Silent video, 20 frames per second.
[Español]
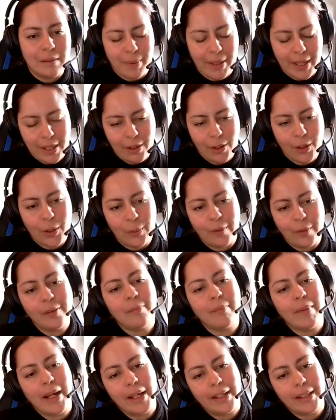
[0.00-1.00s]
pero no
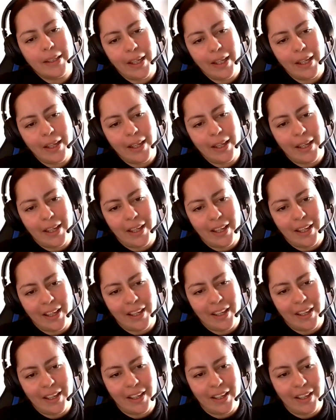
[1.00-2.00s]
es más que
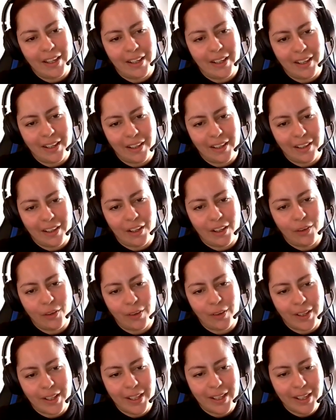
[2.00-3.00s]
eh,
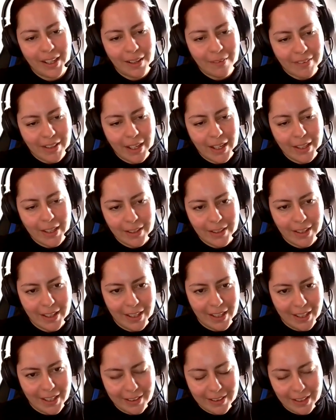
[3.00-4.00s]
recorrer el
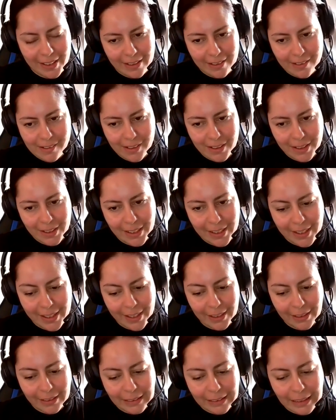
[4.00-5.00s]
viaje de, ese
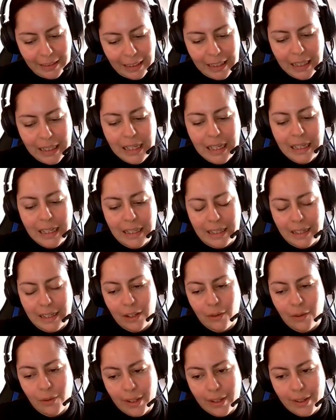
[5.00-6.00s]
cliente. Y
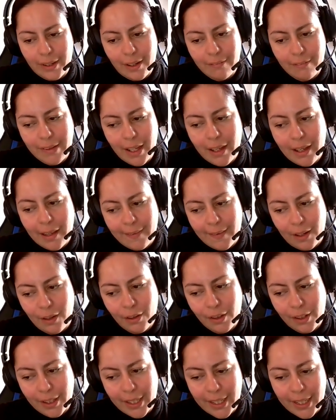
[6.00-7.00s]
recorrer el viaje de
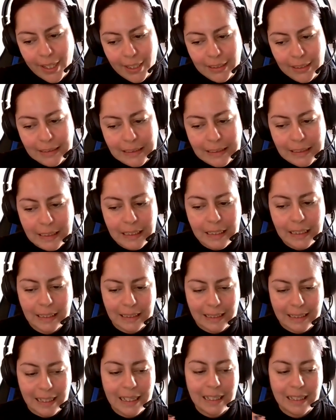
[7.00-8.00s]
los clientes
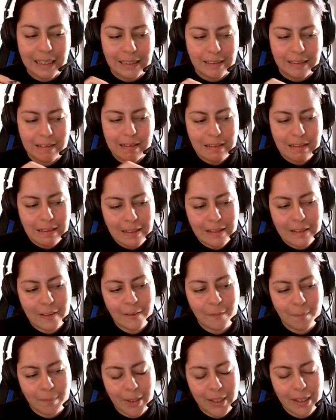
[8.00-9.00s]
desde que se
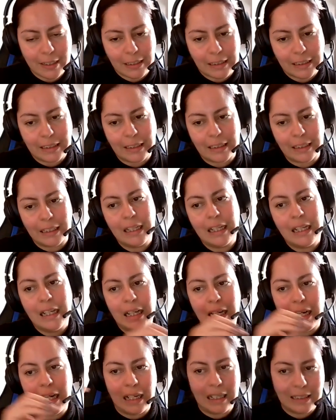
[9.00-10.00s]
despiertan
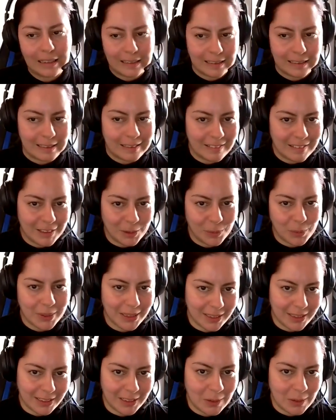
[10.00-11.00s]
hasta que se
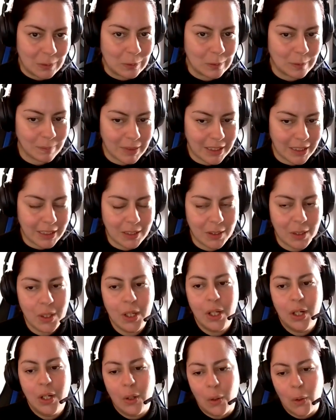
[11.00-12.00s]
acuestan a dormir.
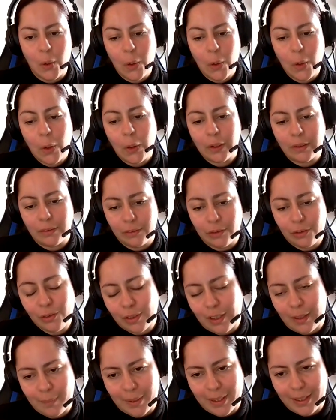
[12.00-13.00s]
O no
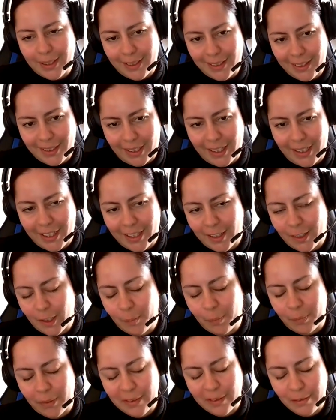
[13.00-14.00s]
solamente de
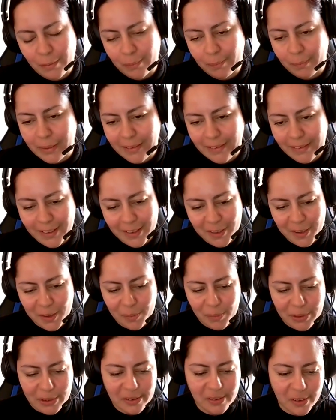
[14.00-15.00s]
clientes, puede ser un
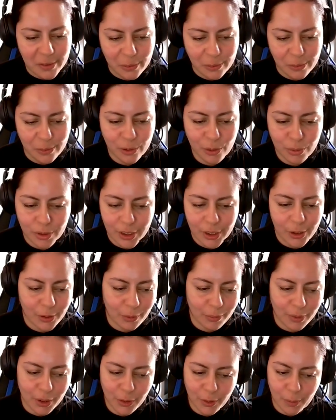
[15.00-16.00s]
paciente, puede ser un usuario
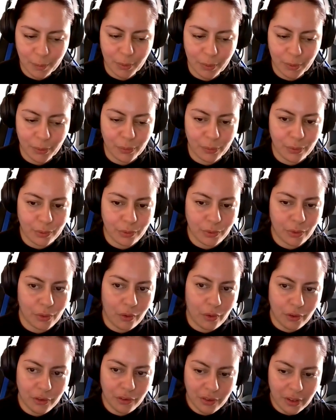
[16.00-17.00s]
de nuestro
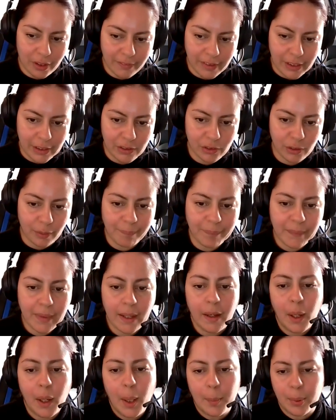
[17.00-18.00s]
producto o servicio.
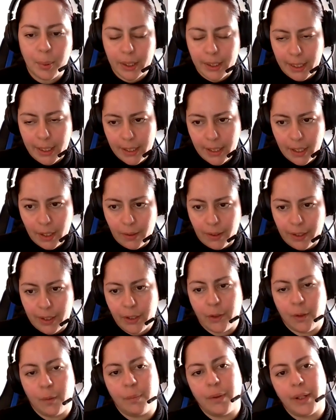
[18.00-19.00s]
¿Por qué digo
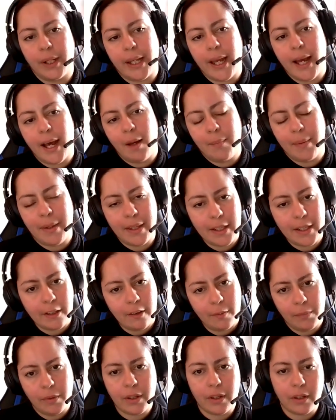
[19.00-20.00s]
esto? Porque a medida
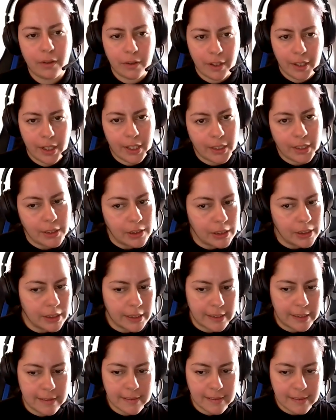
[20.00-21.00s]
que vamos
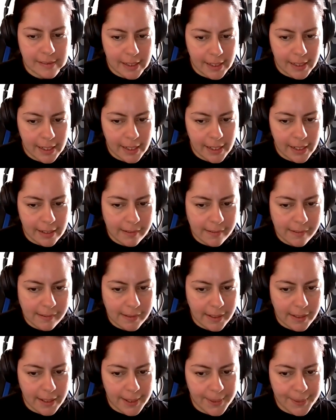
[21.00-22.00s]
recorriendo ese,
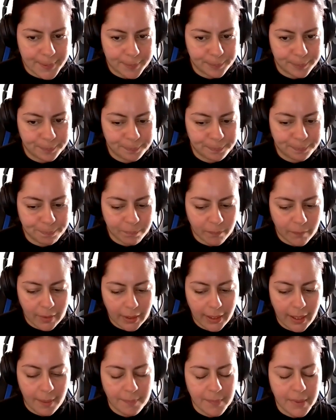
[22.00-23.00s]
ese mm,
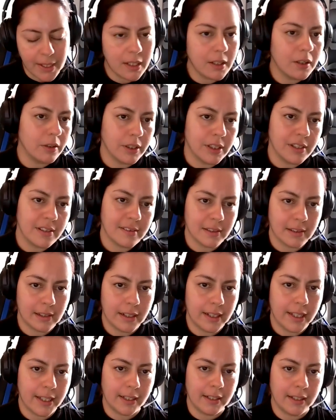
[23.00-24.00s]
camino de ese
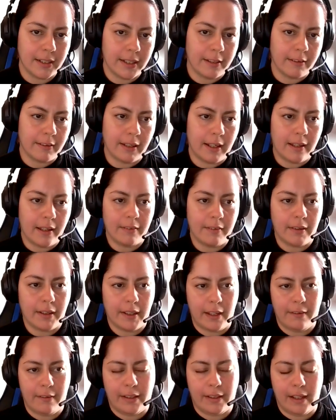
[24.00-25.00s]
cliente, cada,
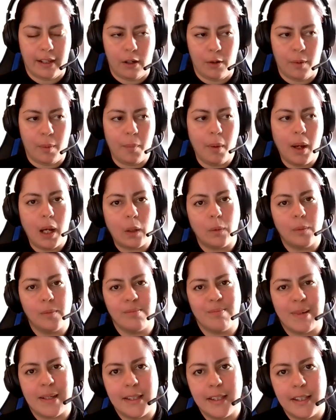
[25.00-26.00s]
que, lo vamos
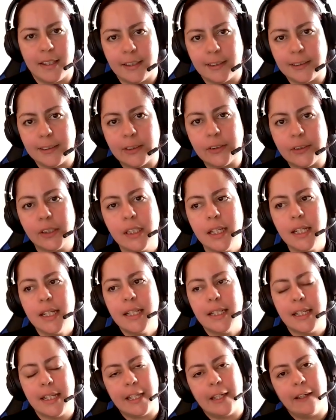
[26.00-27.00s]
acompañando
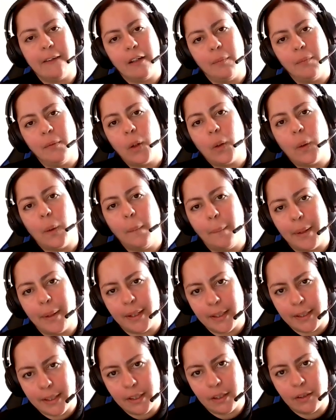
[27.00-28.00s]
y que vamos
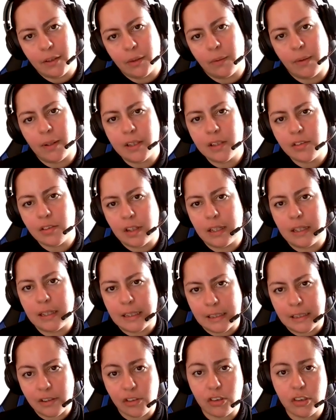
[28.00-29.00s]
comprendiendo cuáles son
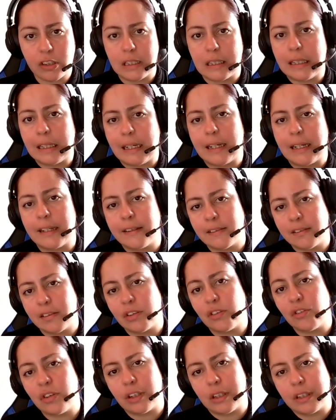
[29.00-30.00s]
las acciones y las
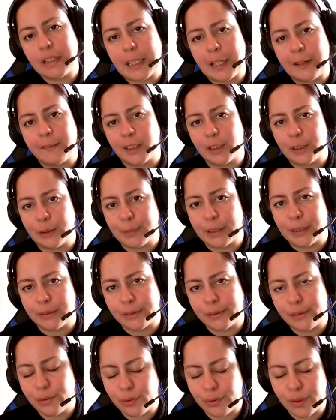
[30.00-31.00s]
decisiones que va
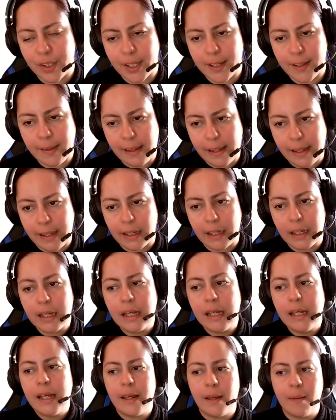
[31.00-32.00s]
tomando en su día a día,
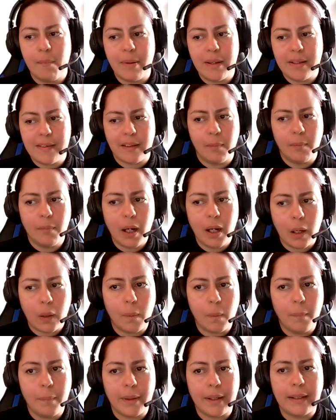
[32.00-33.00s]
empezamos a
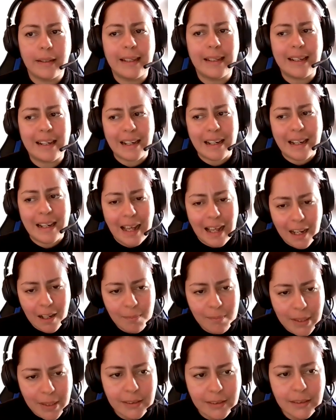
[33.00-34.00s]
comprender
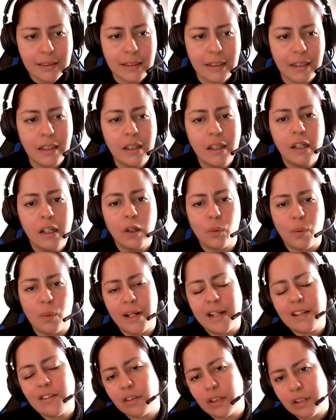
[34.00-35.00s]
realmente
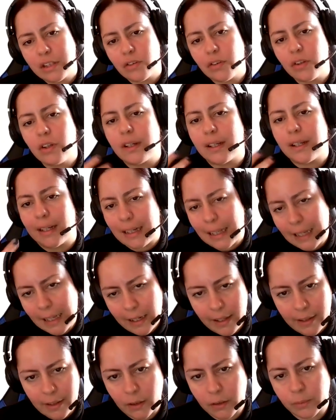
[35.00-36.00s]
cuáles son esos
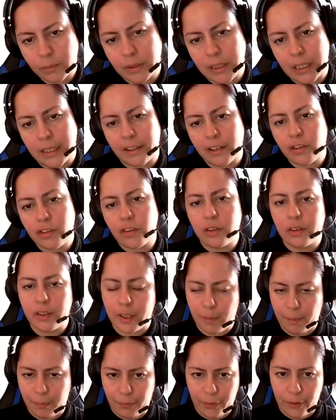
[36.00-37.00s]
canales de
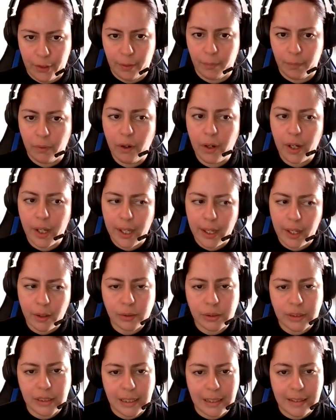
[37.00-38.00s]
comunicación que podemos eh,
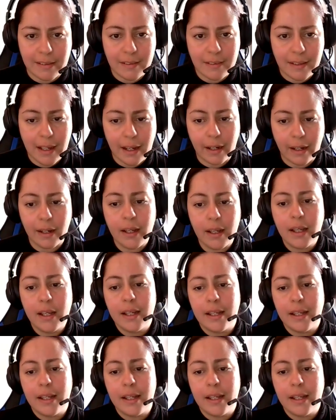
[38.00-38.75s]
utilizar